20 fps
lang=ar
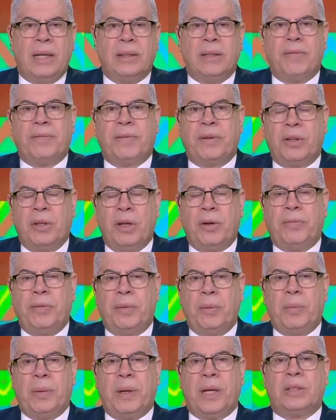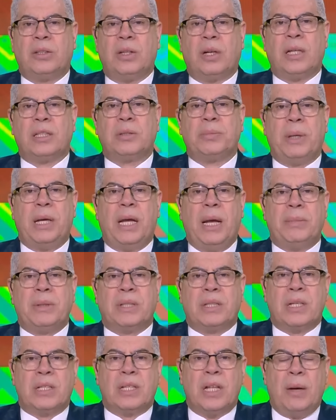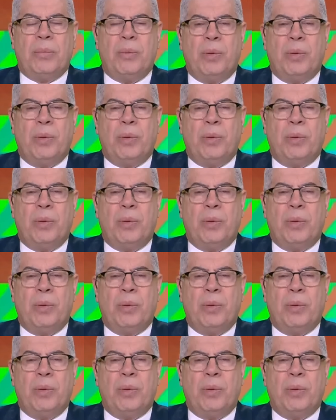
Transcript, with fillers: اهداف كتير في المباريات الرسميه باستثناء